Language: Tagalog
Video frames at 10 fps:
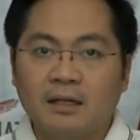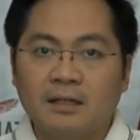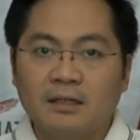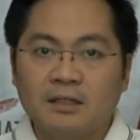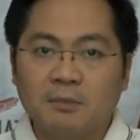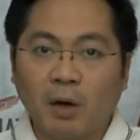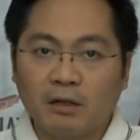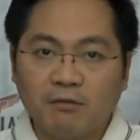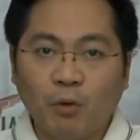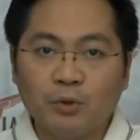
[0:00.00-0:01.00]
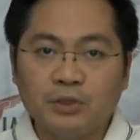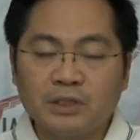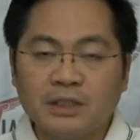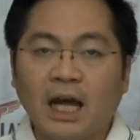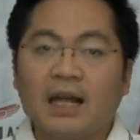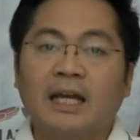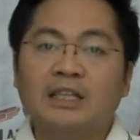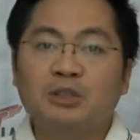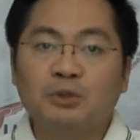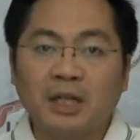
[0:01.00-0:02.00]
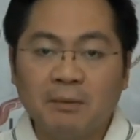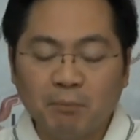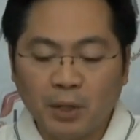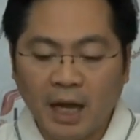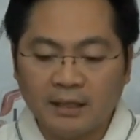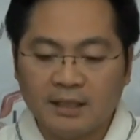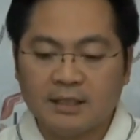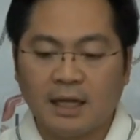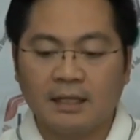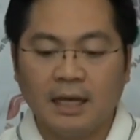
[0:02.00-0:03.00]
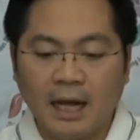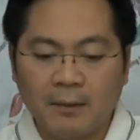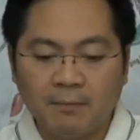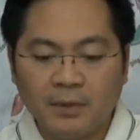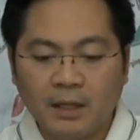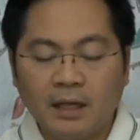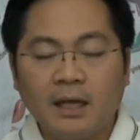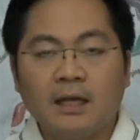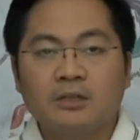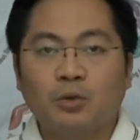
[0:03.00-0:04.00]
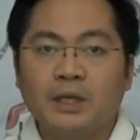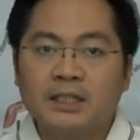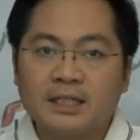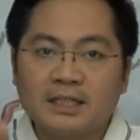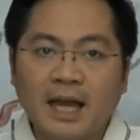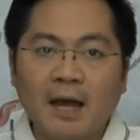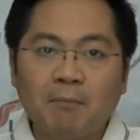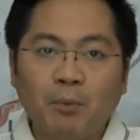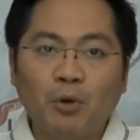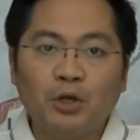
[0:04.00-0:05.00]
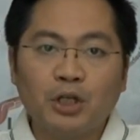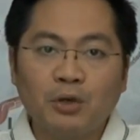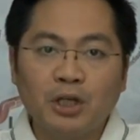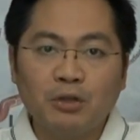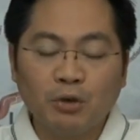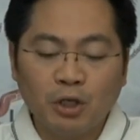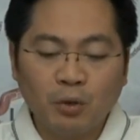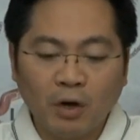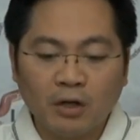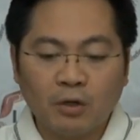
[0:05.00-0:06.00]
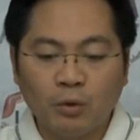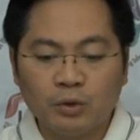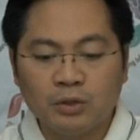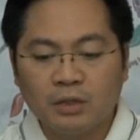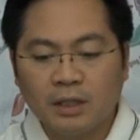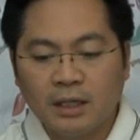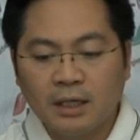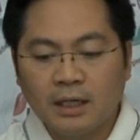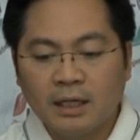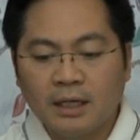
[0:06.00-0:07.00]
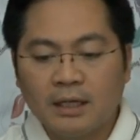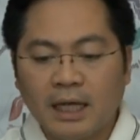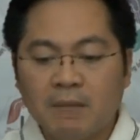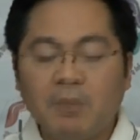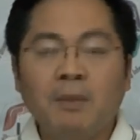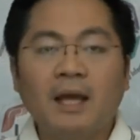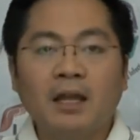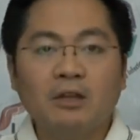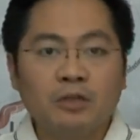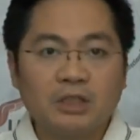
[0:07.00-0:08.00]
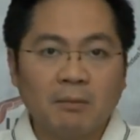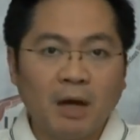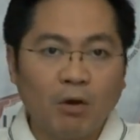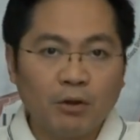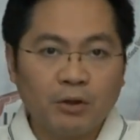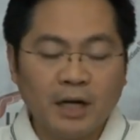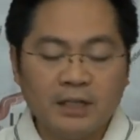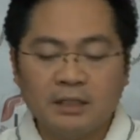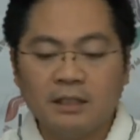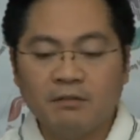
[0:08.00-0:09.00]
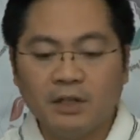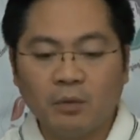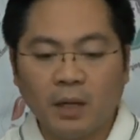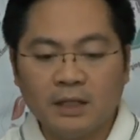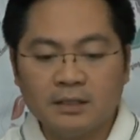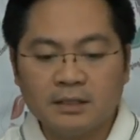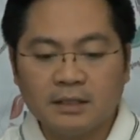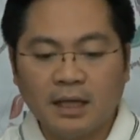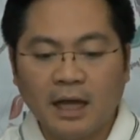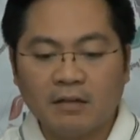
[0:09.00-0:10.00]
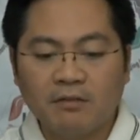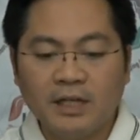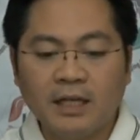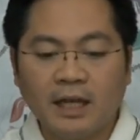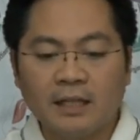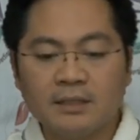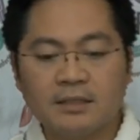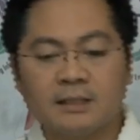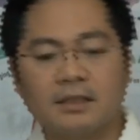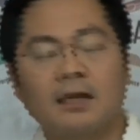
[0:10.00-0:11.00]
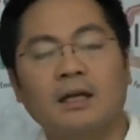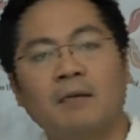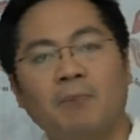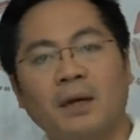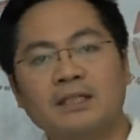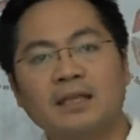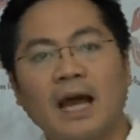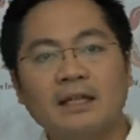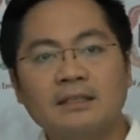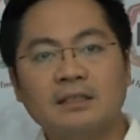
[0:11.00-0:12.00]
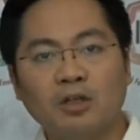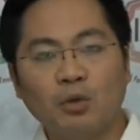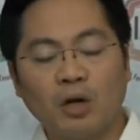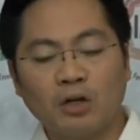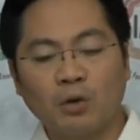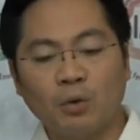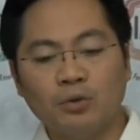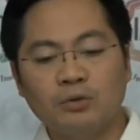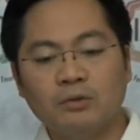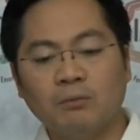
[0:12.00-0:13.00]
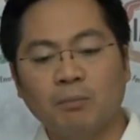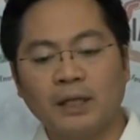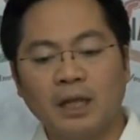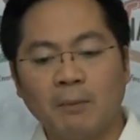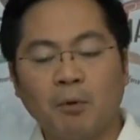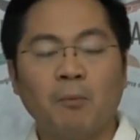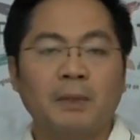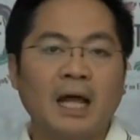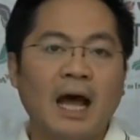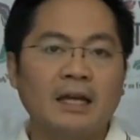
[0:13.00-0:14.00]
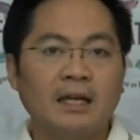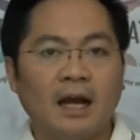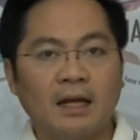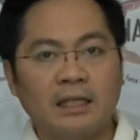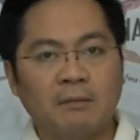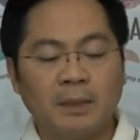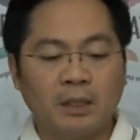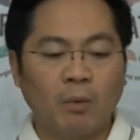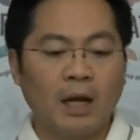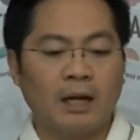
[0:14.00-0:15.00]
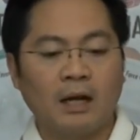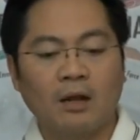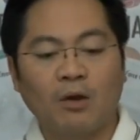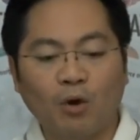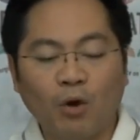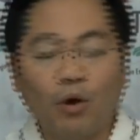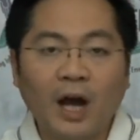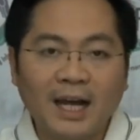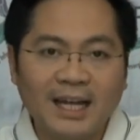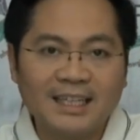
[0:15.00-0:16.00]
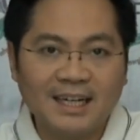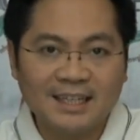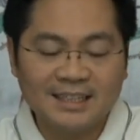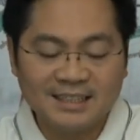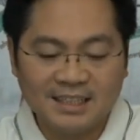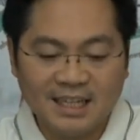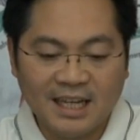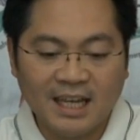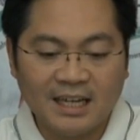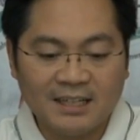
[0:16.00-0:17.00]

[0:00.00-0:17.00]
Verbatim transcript: smartphones na na-issue na rin po natin sa kanila. So, isa-scan po yung inyong QR code na ibibigay dun sa mga authorized individuals at vehicles. Pag-scan sa QR code, pwede na po padaanin na ang individual o ang kanyang sasakyan.